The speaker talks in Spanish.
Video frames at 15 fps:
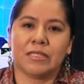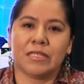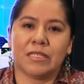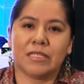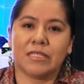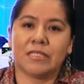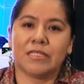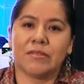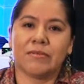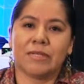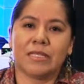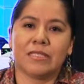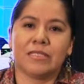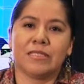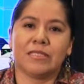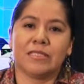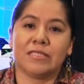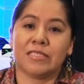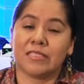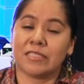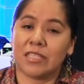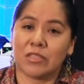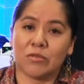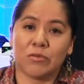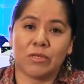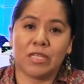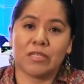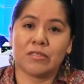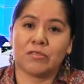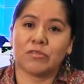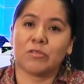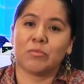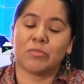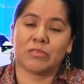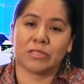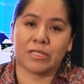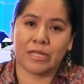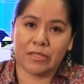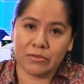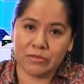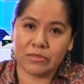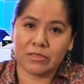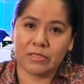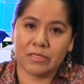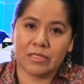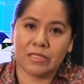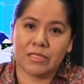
tienen nivel licenciatura, e incluso posgrados,